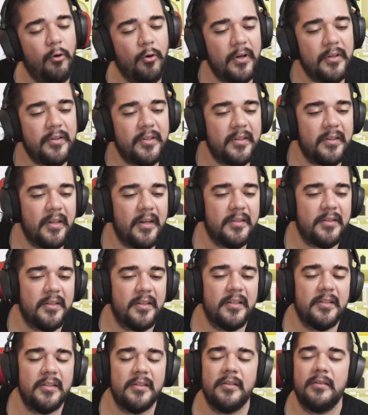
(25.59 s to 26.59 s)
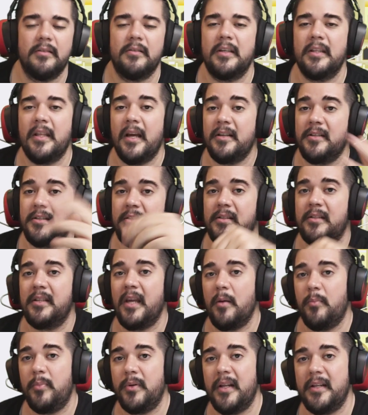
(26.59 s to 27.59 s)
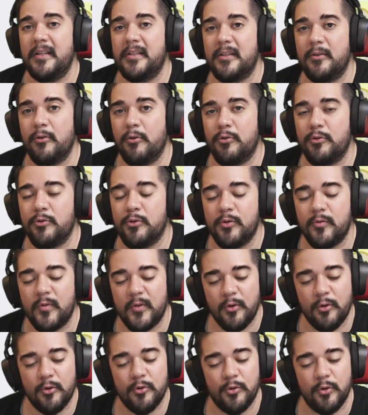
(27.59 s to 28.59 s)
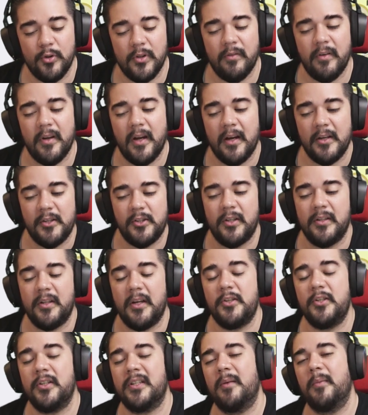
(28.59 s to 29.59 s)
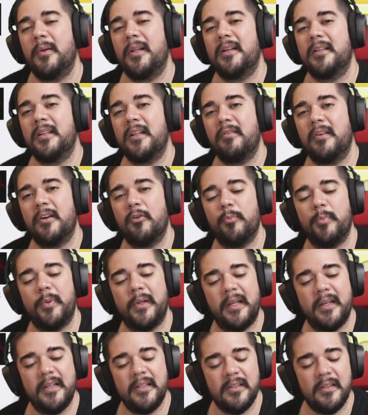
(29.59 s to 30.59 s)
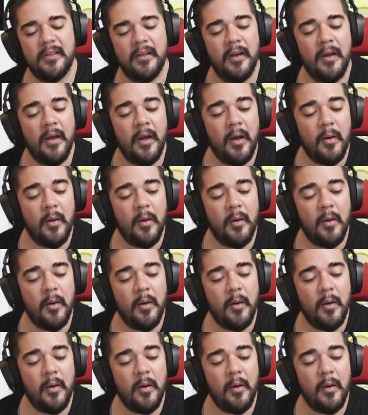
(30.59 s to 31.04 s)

Ona tıklarsanız gidersiniz diğer playlisti görürsünüz. Videonun sonunda veya aşağıda açıklamalarda da var o playlist.